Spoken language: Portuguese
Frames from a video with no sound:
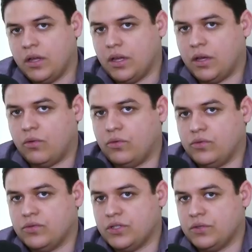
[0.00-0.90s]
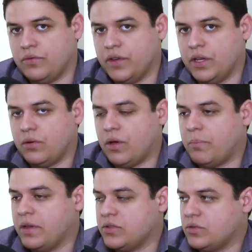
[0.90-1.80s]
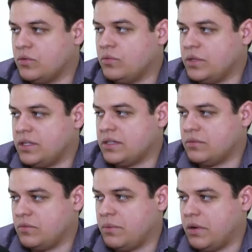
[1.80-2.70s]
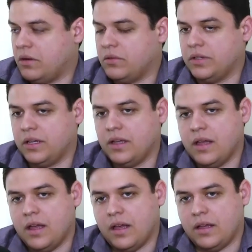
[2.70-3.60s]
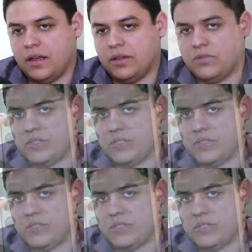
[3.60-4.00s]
é conduzir o veículo apenas com uma, uma mão, né? É, a não